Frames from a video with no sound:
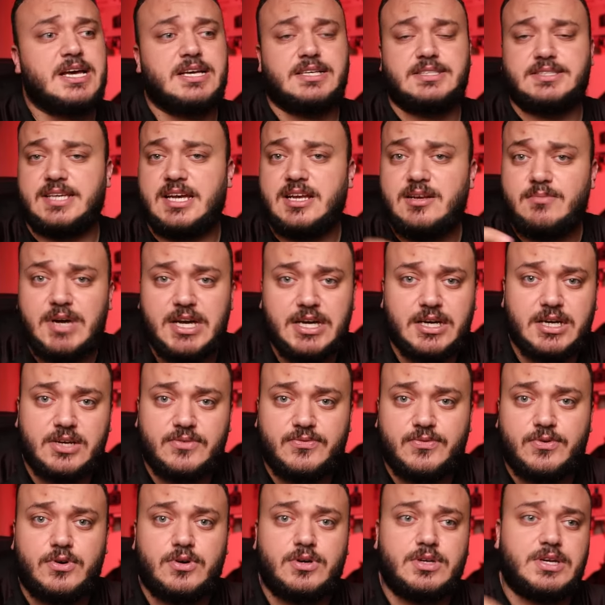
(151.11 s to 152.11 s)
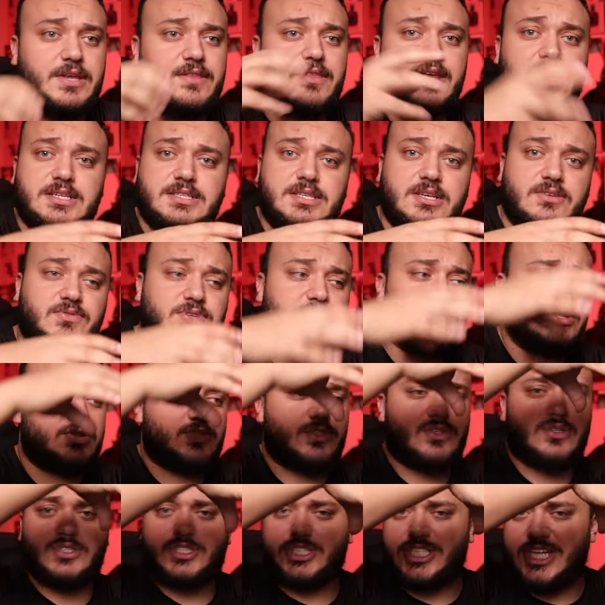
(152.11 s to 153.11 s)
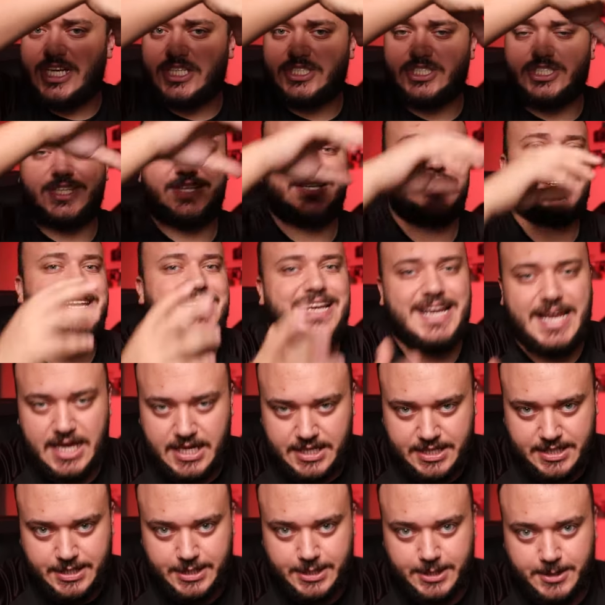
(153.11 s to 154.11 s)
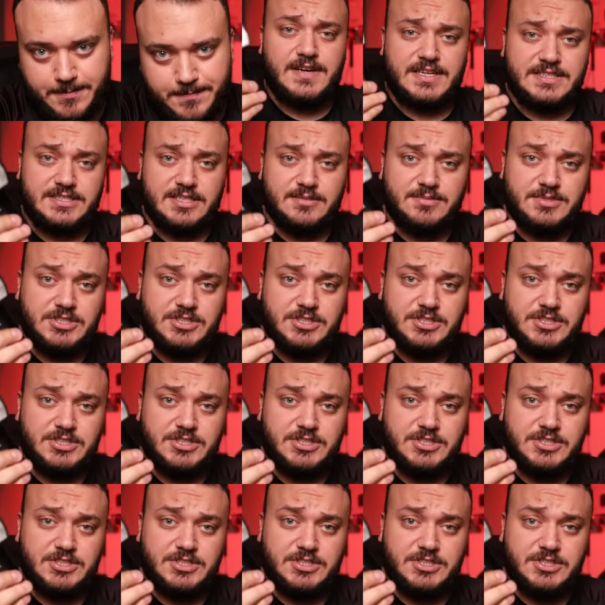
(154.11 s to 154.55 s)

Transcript: زي الميكروفون اضاءه الفيديو شاشه الى اخره فانت